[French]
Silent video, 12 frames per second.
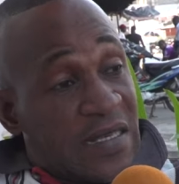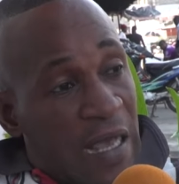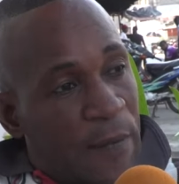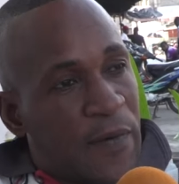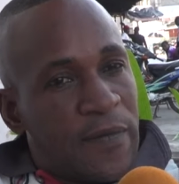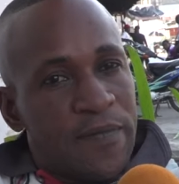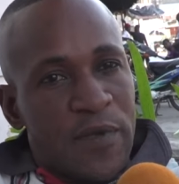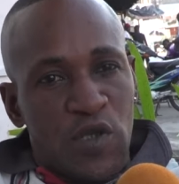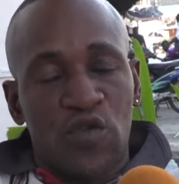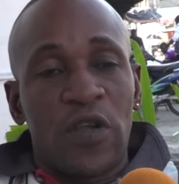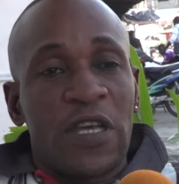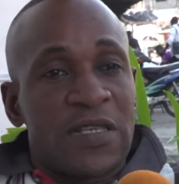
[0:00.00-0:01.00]
SAP,
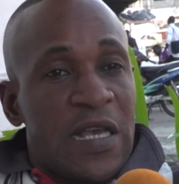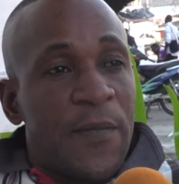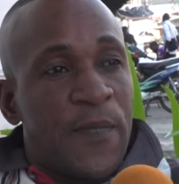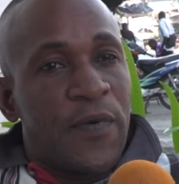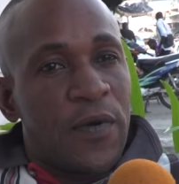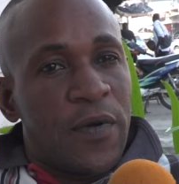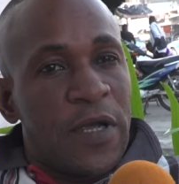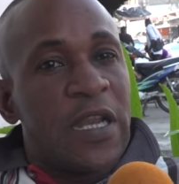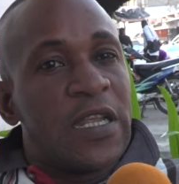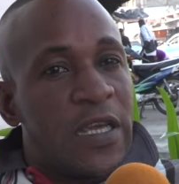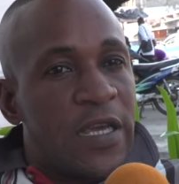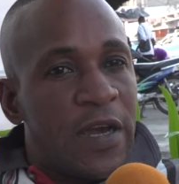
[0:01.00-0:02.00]
parce que la SAP est
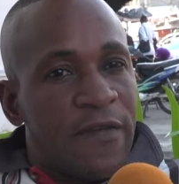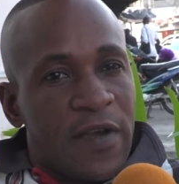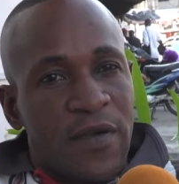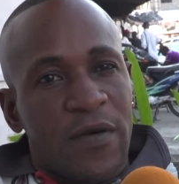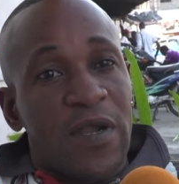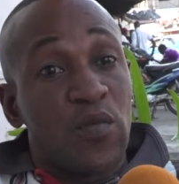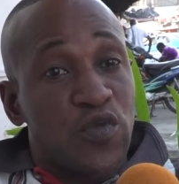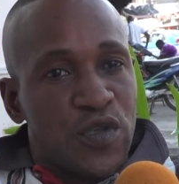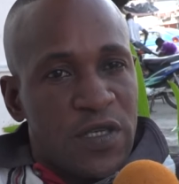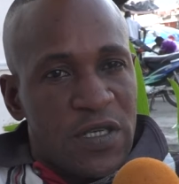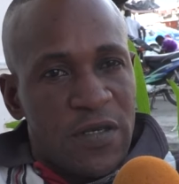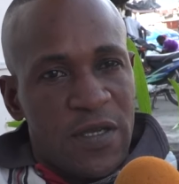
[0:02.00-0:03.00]
liée avec la
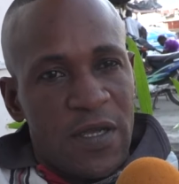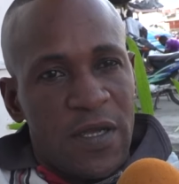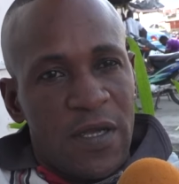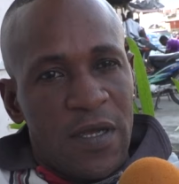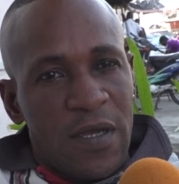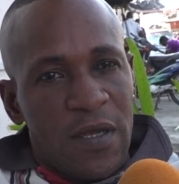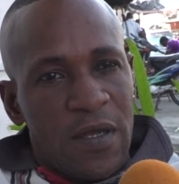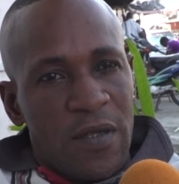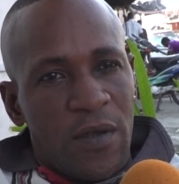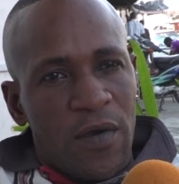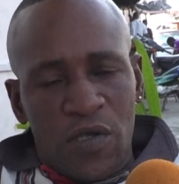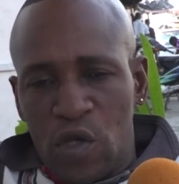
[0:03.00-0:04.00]
musique.
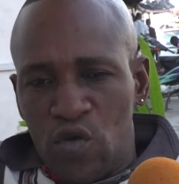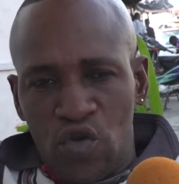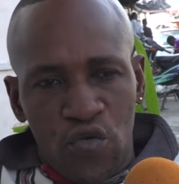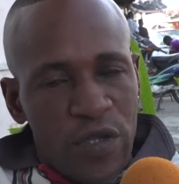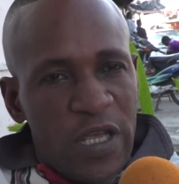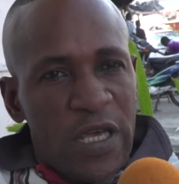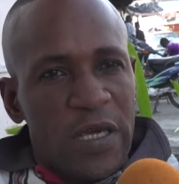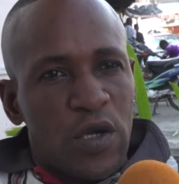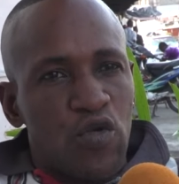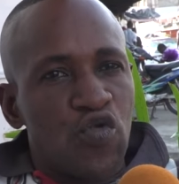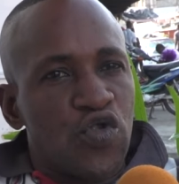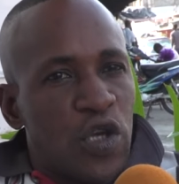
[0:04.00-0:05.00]
Donc, c'est une journée
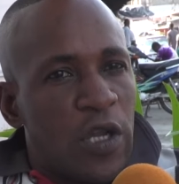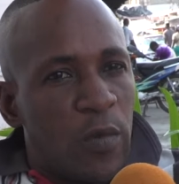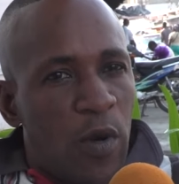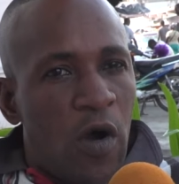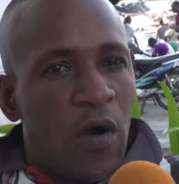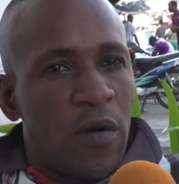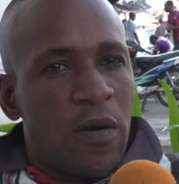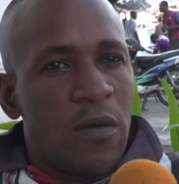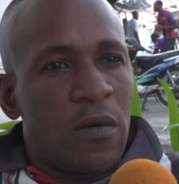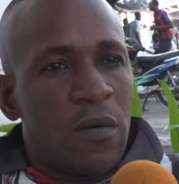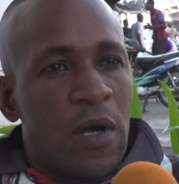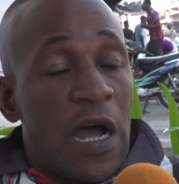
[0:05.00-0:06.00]
que nous célébrons
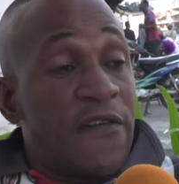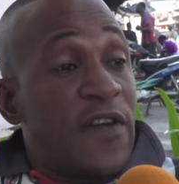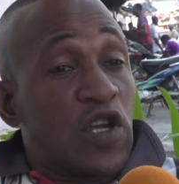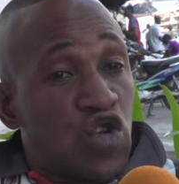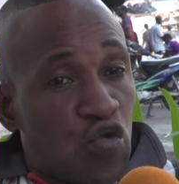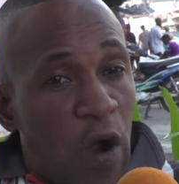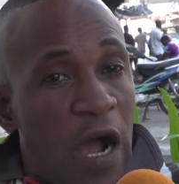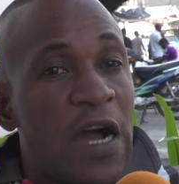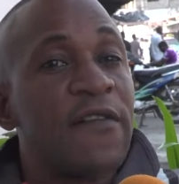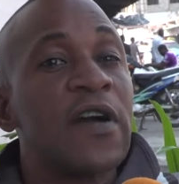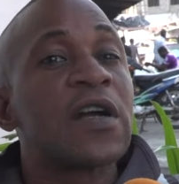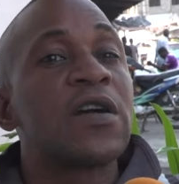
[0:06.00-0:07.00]
avec joie,
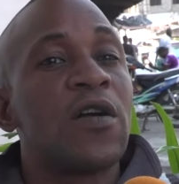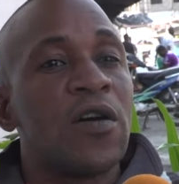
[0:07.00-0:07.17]
avec